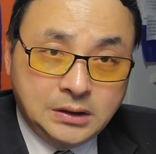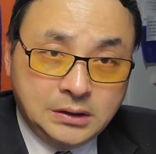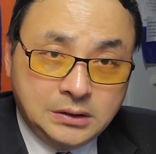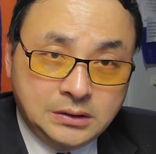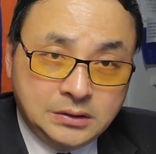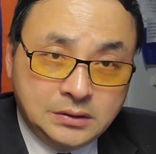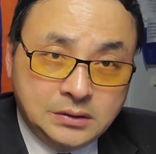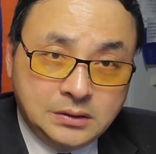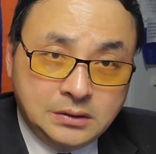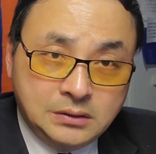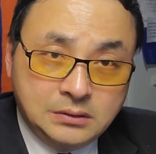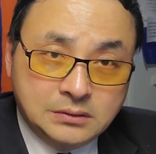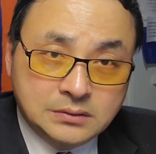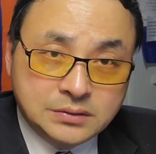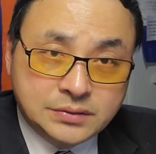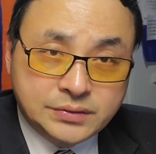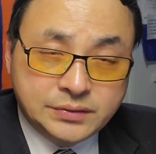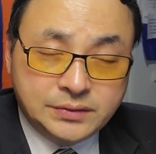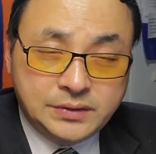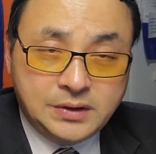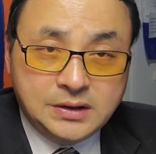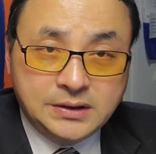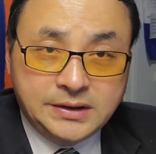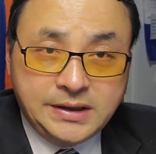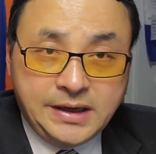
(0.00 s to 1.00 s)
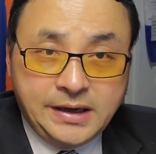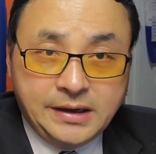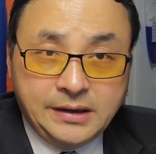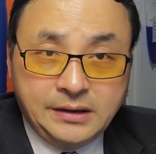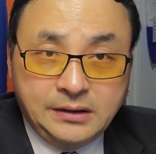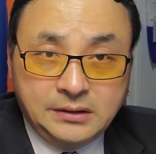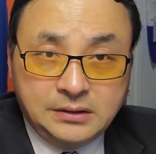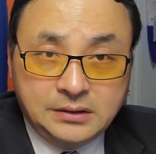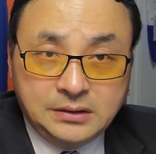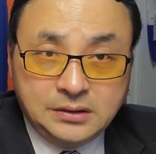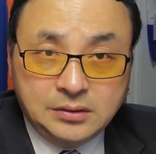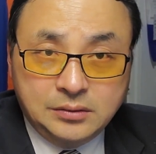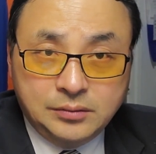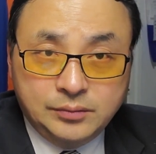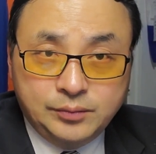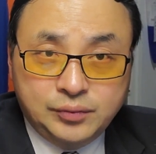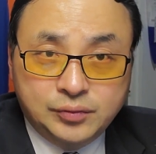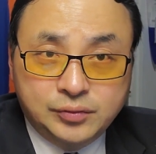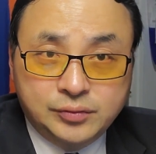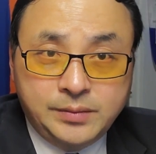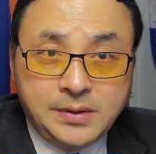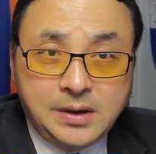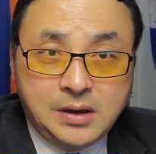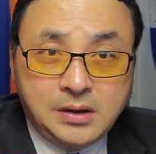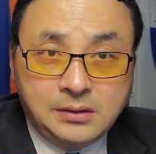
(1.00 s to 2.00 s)
用塑料袋、用
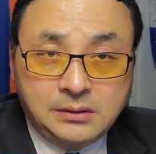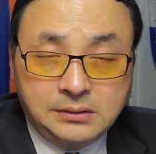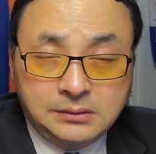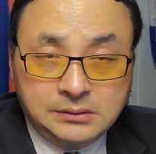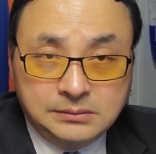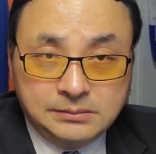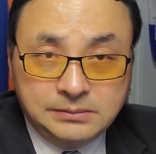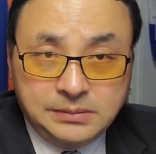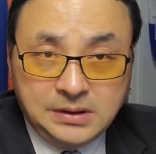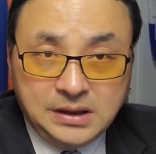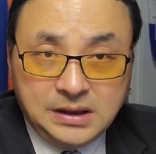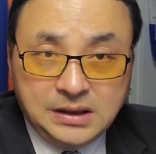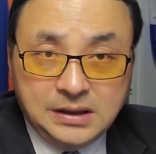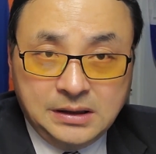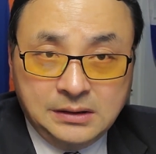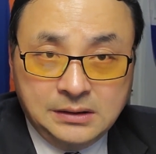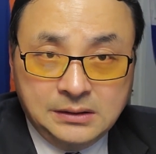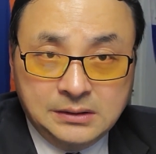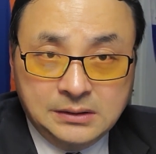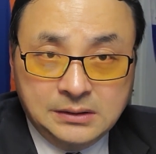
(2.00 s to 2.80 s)
布包把